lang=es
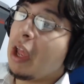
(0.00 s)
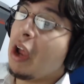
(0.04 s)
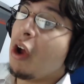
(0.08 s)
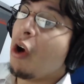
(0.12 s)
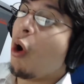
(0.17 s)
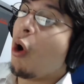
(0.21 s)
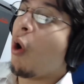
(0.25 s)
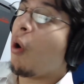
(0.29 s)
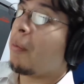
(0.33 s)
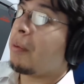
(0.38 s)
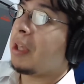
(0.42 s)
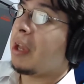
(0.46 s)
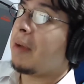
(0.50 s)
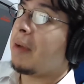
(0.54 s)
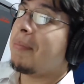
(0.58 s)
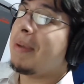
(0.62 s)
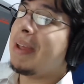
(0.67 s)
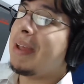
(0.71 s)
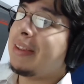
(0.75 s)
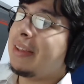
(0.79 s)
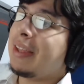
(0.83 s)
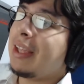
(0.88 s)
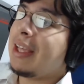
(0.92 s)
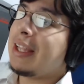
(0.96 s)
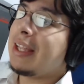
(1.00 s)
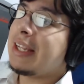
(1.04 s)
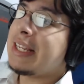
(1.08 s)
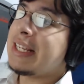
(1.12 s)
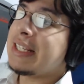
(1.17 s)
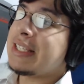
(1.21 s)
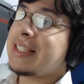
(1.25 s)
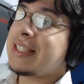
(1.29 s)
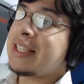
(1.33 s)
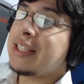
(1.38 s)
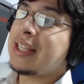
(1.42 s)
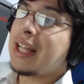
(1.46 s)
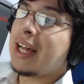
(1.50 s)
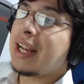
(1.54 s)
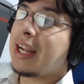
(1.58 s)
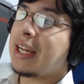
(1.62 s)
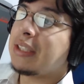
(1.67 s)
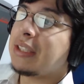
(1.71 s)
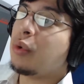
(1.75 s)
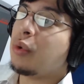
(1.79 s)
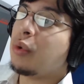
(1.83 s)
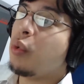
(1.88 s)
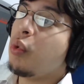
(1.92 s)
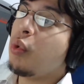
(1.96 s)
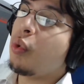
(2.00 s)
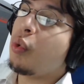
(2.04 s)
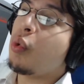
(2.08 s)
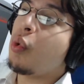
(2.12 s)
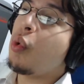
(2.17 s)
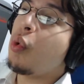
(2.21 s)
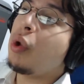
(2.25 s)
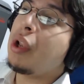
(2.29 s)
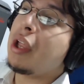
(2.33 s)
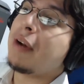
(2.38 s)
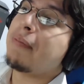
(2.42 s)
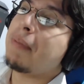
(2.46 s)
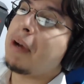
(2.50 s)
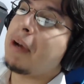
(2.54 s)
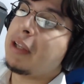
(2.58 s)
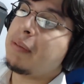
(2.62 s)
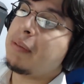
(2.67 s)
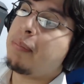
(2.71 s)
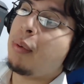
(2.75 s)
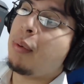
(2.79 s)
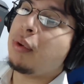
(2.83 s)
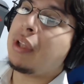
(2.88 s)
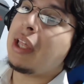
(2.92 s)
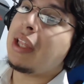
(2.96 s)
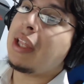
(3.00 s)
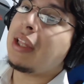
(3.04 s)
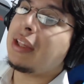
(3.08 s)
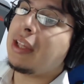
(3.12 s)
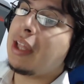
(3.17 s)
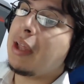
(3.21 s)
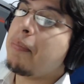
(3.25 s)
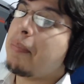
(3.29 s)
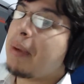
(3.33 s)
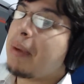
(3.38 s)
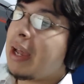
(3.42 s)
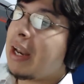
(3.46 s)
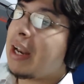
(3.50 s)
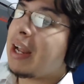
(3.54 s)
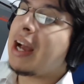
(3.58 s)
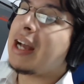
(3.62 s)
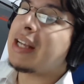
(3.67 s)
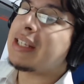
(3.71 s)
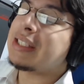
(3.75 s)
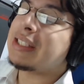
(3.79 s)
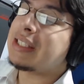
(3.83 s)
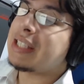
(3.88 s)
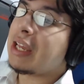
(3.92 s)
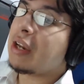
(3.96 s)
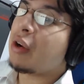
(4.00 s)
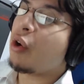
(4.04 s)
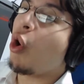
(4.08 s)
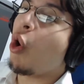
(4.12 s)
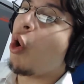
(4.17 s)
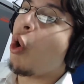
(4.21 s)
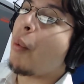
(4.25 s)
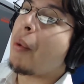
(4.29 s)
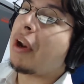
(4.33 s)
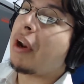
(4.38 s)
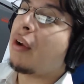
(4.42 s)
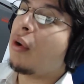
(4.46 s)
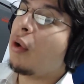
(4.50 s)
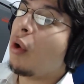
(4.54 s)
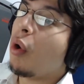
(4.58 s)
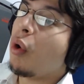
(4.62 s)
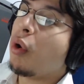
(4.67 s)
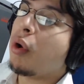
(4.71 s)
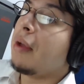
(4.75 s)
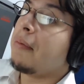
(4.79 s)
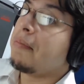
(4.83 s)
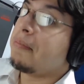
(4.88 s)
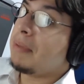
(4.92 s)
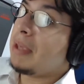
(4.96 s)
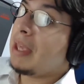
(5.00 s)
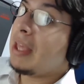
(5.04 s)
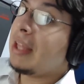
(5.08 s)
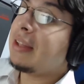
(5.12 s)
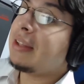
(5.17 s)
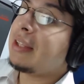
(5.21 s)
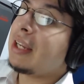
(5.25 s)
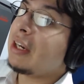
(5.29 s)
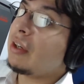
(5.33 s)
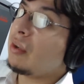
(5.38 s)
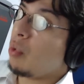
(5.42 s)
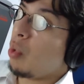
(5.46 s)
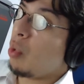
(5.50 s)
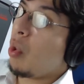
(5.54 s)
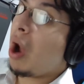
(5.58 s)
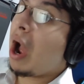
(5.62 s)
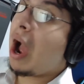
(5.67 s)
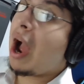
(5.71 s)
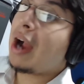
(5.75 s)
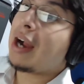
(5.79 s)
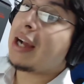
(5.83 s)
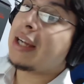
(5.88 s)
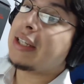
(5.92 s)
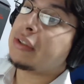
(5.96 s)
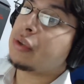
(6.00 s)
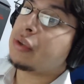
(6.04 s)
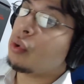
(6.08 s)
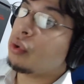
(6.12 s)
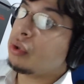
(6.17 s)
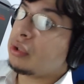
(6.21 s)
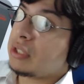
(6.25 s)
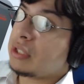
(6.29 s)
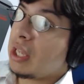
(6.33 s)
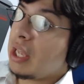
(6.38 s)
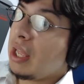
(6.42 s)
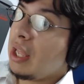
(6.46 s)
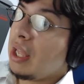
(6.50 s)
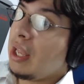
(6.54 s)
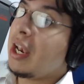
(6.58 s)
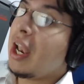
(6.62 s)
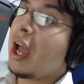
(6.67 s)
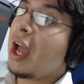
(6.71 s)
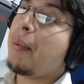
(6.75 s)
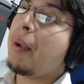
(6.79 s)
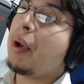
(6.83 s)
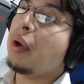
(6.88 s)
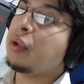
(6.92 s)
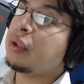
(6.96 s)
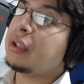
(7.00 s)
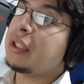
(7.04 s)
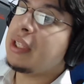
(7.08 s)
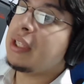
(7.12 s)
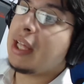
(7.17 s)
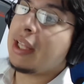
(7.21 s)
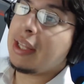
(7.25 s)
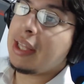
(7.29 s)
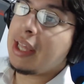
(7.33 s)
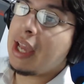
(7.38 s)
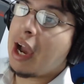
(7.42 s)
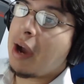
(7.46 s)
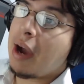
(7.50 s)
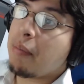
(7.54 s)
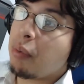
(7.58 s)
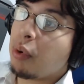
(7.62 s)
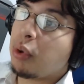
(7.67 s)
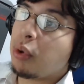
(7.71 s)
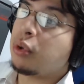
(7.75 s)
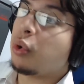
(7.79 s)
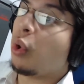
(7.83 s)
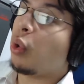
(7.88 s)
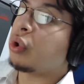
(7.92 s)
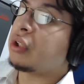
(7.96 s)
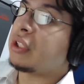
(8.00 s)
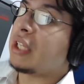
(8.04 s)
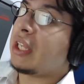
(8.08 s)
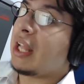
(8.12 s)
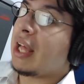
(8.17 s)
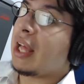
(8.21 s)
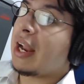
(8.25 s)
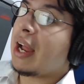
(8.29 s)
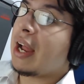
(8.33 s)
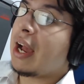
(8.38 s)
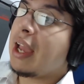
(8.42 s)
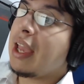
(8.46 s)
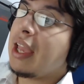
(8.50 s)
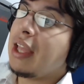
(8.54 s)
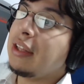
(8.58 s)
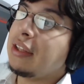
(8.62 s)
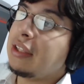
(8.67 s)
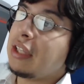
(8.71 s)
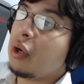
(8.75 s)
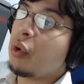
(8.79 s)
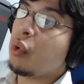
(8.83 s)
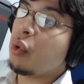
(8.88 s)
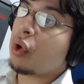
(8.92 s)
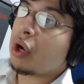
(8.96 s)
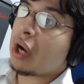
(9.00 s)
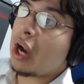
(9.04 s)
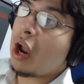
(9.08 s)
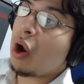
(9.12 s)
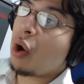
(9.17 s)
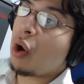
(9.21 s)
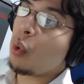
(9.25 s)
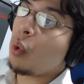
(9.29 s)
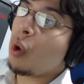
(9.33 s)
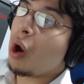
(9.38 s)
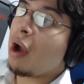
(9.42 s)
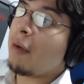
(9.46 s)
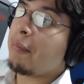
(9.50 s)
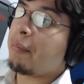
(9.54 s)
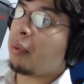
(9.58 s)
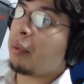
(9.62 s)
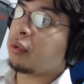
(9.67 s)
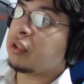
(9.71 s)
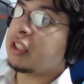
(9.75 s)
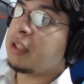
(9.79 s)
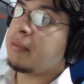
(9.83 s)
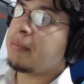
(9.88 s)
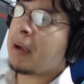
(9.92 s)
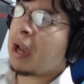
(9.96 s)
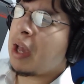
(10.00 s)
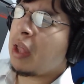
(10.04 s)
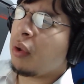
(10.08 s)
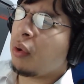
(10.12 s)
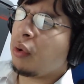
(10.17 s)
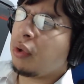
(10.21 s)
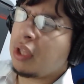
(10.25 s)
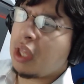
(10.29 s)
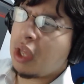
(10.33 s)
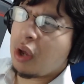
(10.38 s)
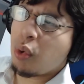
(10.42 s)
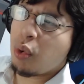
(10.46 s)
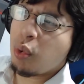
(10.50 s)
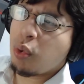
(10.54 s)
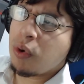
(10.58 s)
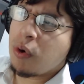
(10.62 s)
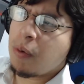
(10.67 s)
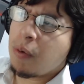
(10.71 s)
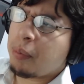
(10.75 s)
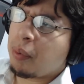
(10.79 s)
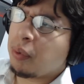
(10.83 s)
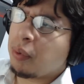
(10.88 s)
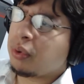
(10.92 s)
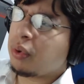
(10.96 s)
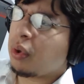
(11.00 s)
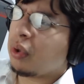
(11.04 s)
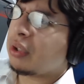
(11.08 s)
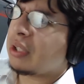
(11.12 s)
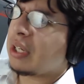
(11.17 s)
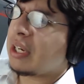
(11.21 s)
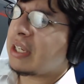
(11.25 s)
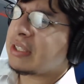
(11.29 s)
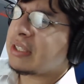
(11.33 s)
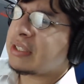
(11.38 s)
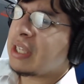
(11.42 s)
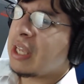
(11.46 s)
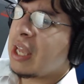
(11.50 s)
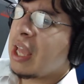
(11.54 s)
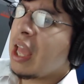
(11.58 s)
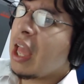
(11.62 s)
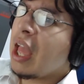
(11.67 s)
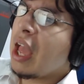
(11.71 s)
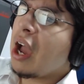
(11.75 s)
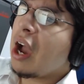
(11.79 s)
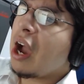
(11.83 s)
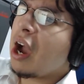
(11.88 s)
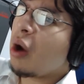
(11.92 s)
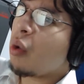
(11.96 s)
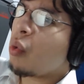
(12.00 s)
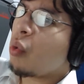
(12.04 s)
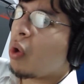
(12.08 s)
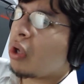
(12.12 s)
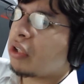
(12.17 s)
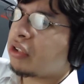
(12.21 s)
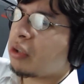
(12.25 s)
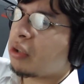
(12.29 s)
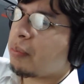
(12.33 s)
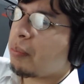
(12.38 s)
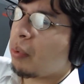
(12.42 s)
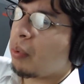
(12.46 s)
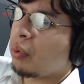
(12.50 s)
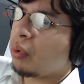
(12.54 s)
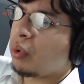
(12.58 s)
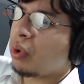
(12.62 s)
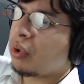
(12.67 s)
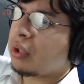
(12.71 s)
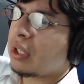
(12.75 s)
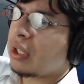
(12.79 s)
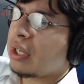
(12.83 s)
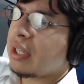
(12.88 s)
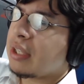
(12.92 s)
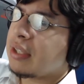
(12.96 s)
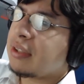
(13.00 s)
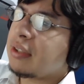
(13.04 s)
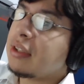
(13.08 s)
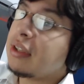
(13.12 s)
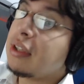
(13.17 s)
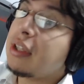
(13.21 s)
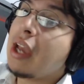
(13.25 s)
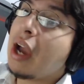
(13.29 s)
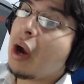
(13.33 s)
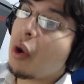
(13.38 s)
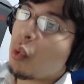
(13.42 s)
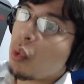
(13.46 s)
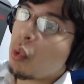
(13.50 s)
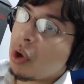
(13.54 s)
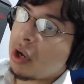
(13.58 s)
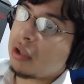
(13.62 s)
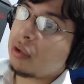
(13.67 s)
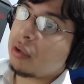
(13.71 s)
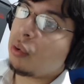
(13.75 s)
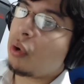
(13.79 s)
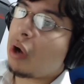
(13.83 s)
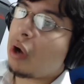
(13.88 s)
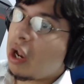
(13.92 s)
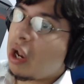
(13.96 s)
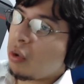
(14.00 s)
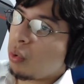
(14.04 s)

Obviamente necesitarás un cooler más potente para hacer overclock. Mientras no hagas OC, la velocidad de ambos oscilará entre un rango aproximado de 1.3 a 4.3 de acuerdo al